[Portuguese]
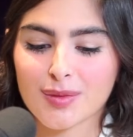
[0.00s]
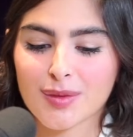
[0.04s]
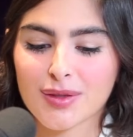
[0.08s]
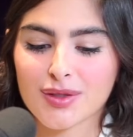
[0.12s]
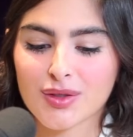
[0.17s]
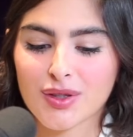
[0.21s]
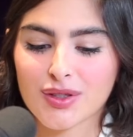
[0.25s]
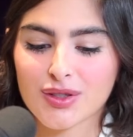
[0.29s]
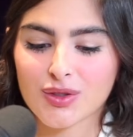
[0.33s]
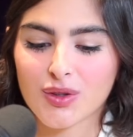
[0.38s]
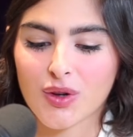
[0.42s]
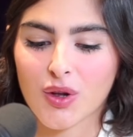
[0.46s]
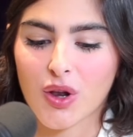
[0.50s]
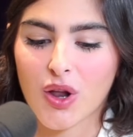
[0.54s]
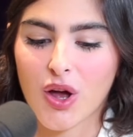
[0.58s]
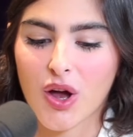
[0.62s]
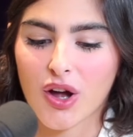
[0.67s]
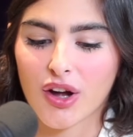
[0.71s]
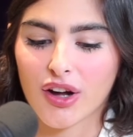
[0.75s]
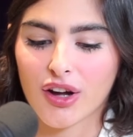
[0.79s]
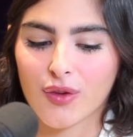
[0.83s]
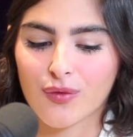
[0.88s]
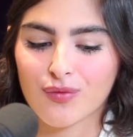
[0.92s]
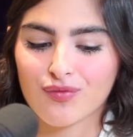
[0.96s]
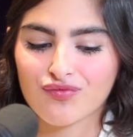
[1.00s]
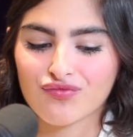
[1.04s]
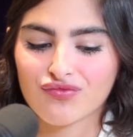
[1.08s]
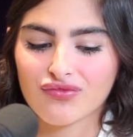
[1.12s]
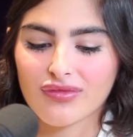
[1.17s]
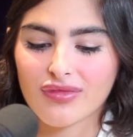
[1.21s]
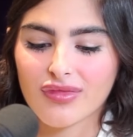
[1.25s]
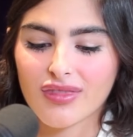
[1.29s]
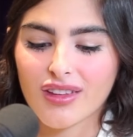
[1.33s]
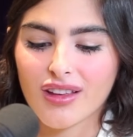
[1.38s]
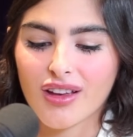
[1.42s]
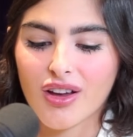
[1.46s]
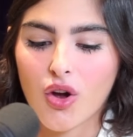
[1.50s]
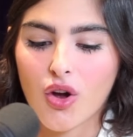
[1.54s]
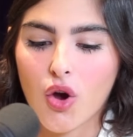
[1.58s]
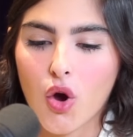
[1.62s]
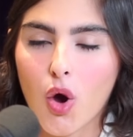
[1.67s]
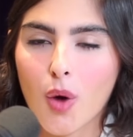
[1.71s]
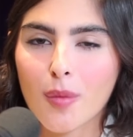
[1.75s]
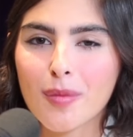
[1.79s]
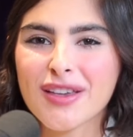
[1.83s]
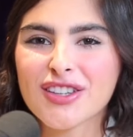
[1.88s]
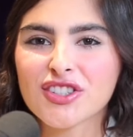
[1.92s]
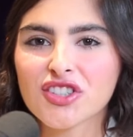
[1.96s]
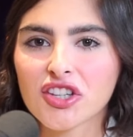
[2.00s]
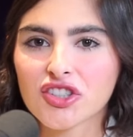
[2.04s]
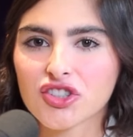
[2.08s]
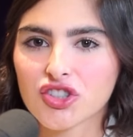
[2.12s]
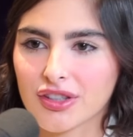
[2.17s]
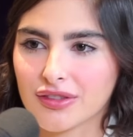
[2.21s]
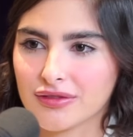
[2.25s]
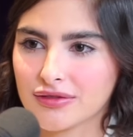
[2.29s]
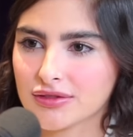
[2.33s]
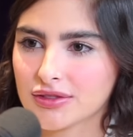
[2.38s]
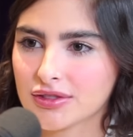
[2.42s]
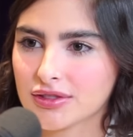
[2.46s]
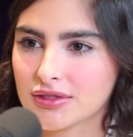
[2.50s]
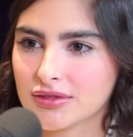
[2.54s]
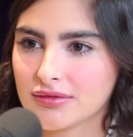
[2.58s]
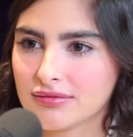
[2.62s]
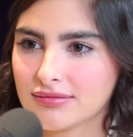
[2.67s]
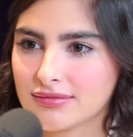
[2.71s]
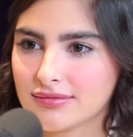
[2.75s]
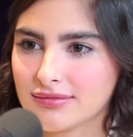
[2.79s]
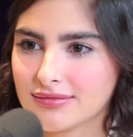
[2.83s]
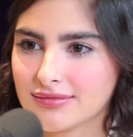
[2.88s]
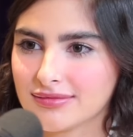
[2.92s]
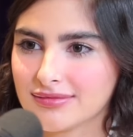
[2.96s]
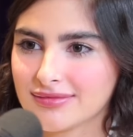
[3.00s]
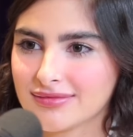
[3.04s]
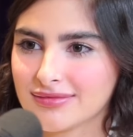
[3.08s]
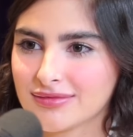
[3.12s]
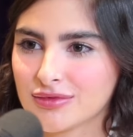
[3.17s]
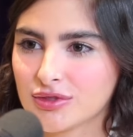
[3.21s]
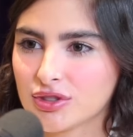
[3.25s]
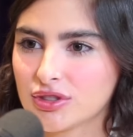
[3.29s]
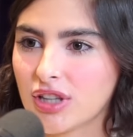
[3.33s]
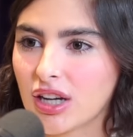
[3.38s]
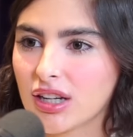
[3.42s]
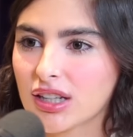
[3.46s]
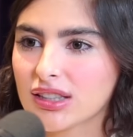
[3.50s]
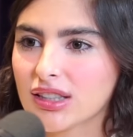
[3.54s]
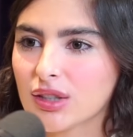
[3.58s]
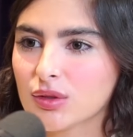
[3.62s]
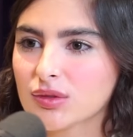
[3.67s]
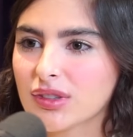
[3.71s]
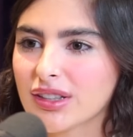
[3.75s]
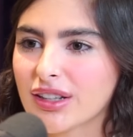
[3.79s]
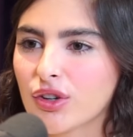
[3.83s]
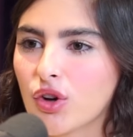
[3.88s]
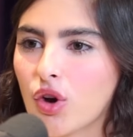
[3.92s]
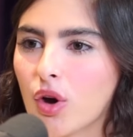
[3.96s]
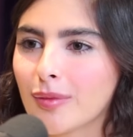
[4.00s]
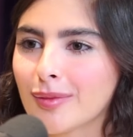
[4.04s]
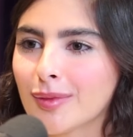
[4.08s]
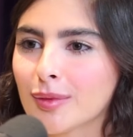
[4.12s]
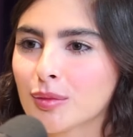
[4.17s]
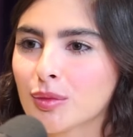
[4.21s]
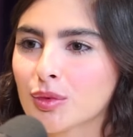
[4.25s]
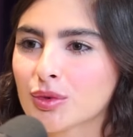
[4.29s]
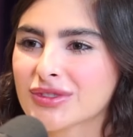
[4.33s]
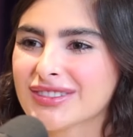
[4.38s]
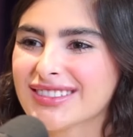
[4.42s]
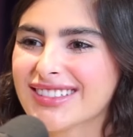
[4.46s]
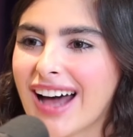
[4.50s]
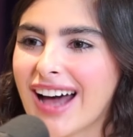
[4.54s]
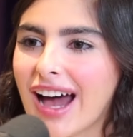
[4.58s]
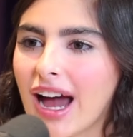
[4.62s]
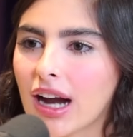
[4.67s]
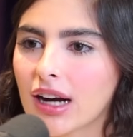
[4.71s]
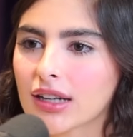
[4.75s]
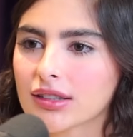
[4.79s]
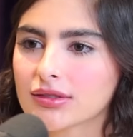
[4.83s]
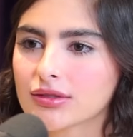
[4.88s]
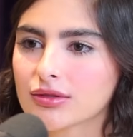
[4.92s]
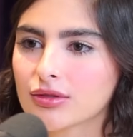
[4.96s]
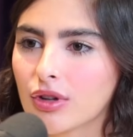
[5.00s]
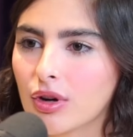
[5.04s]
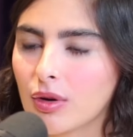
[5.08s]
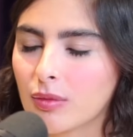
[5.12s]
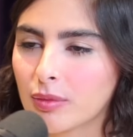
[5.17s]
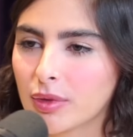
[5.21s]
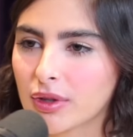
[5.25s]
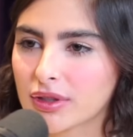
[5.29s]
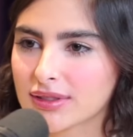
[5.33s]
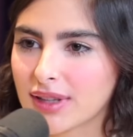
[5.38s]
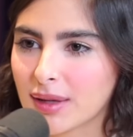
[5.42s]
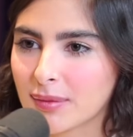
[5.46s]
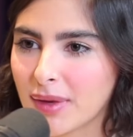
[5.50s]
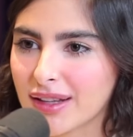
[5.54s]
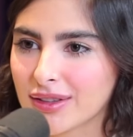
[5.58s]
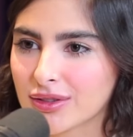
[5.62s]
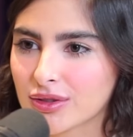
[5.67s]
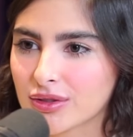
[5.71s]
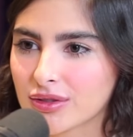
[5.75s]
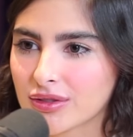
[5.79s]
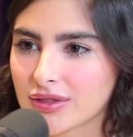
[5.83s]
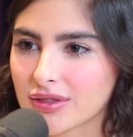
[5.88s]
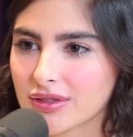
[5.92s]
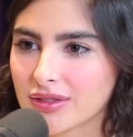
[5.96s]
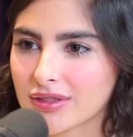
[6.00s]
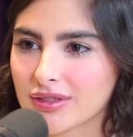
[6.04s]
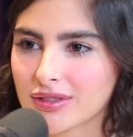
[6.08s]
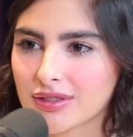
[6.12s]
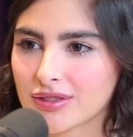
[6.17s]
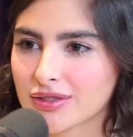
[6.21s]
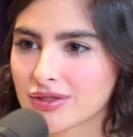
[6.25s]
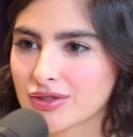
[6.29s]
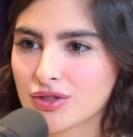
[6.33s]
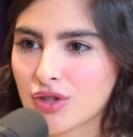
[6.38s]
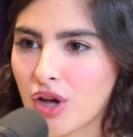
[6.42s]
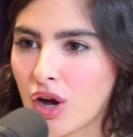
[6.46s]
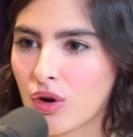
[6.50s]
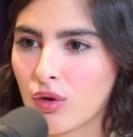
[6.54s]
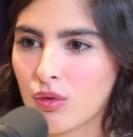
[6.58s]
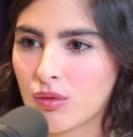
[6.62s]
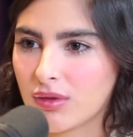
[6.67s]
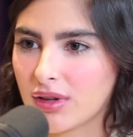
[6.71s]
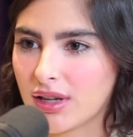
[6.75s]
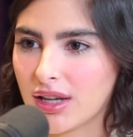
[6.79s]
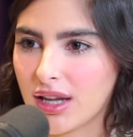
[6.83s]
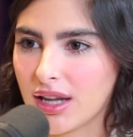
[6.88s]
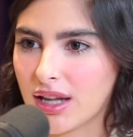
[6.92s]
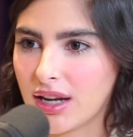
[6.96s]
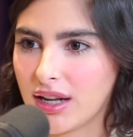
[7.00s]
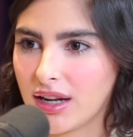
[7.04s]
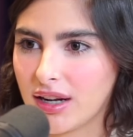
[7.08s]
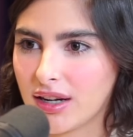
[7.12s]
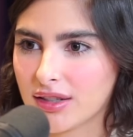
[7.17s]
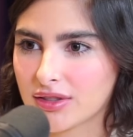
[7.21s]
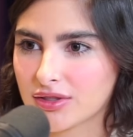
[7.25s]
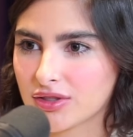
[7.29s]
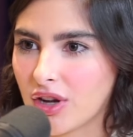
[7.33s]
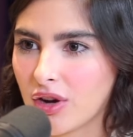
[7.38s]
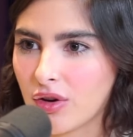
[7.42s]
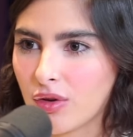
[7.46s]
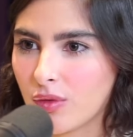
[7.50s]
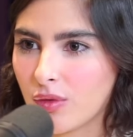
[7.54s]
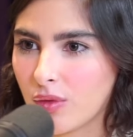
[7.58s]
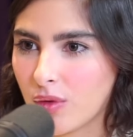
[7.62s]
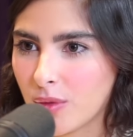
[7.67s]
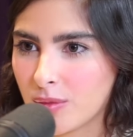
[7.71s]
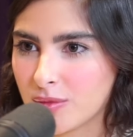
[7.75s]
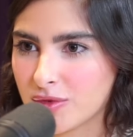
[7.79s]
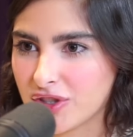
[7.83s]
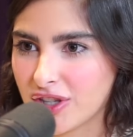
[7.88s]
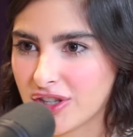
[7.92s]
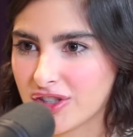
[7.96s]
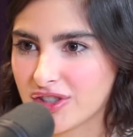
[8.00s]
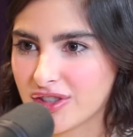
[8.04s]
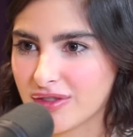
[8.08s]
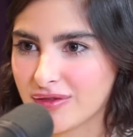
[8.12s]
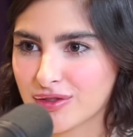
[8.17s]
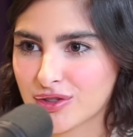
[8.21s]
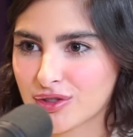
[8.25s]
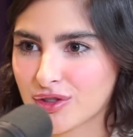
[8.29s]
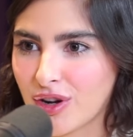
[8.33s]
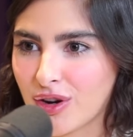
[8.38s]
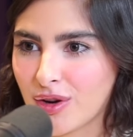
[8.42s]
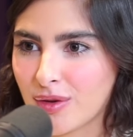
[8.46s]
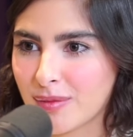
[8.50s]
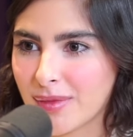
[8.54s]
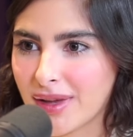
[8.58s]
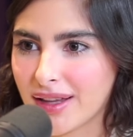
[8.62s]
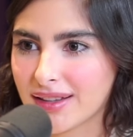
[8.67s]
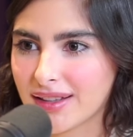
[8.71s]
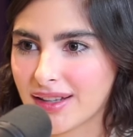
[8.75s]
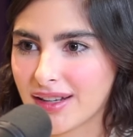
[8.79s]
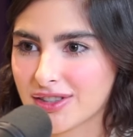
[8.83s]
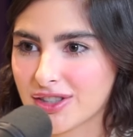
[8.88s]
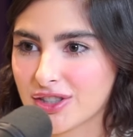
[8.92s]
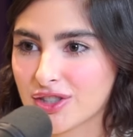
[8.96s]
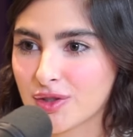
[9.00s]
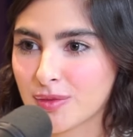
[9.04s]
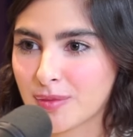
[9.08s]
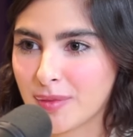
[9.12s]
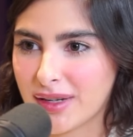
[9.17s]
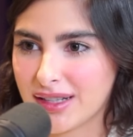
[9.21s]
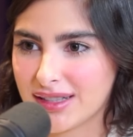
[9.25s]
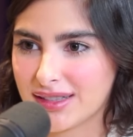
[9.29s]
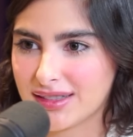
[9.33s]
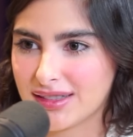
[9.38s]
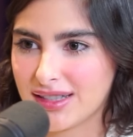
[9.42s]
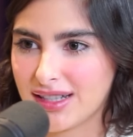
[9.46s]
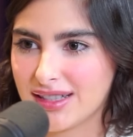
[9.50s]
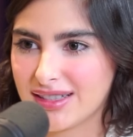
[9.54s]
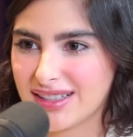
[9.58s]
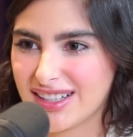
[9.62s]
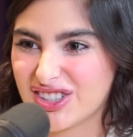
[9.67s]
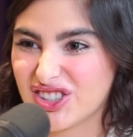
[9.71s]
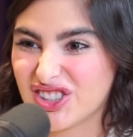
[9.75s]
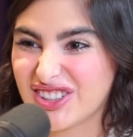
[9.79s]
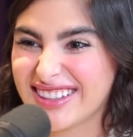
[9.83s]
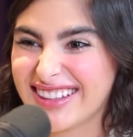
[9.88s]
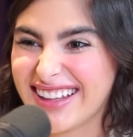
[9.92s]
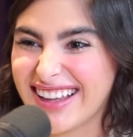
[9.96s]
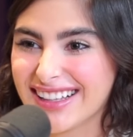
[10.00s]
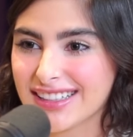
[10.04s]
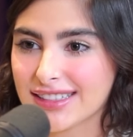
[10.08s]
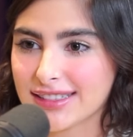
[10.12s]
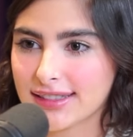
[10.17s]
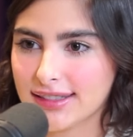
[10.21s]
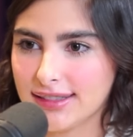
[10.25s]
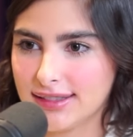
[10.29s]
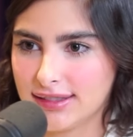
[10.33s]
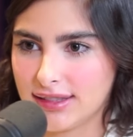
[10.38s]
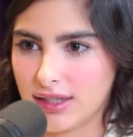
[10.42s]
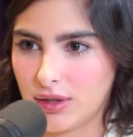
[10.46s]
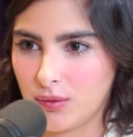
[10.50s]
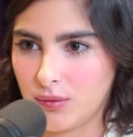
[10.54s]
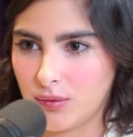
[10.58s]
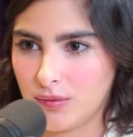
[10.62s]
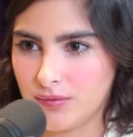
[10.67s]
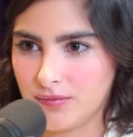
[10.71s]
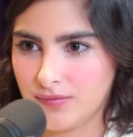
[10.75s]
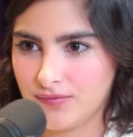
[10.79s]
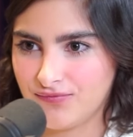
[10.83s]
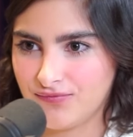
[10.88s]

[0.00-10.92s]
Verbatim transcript: As pessoas colocam objetivos. Só que não tem como mudar um comportamento só com querer, só com objetivo, só com meta. A gente precisa de decisão.